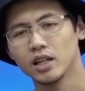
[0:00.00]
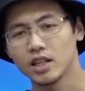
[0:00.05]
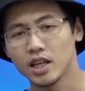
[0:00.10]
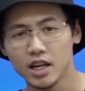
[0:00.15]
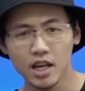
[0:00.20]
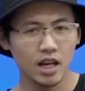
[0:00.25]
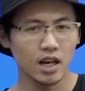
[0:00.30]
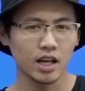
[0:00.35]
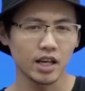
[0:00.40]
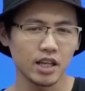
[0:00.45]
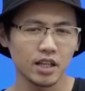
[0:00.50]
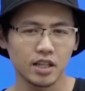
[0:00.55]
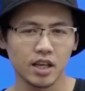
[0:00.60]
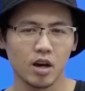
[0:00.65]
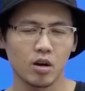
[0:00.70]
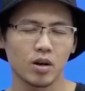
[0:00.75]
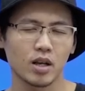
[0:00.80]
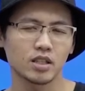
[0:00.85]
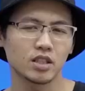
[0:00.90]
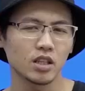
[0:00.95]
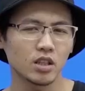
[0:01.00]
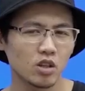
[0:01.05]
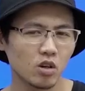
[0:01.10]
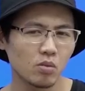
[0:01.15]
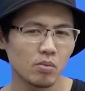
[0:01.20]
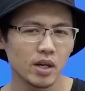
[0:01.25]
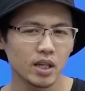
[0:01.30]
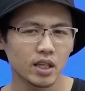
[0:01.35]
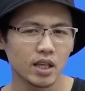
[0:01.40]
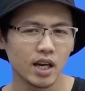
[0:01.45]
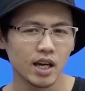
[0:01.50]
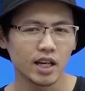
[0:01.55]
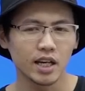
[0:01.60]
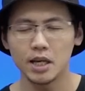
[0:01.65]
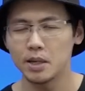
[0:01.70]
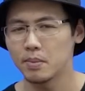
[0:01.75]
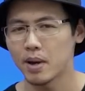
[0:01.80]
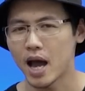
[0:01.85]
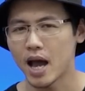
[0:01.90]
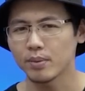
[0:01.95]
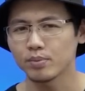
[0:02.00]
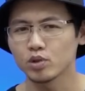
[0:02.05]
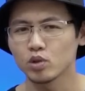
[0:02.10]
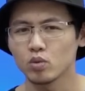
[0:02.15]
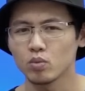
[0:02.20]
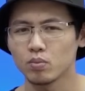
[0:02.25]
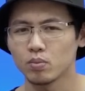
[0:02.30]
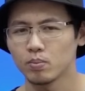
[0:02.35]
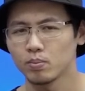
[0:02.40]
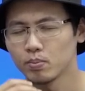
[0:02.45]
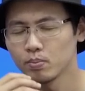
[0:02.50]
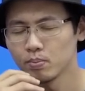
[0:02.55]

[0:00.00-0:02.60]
Thế nên là Intel đã rất thông minh khi mà áp dụng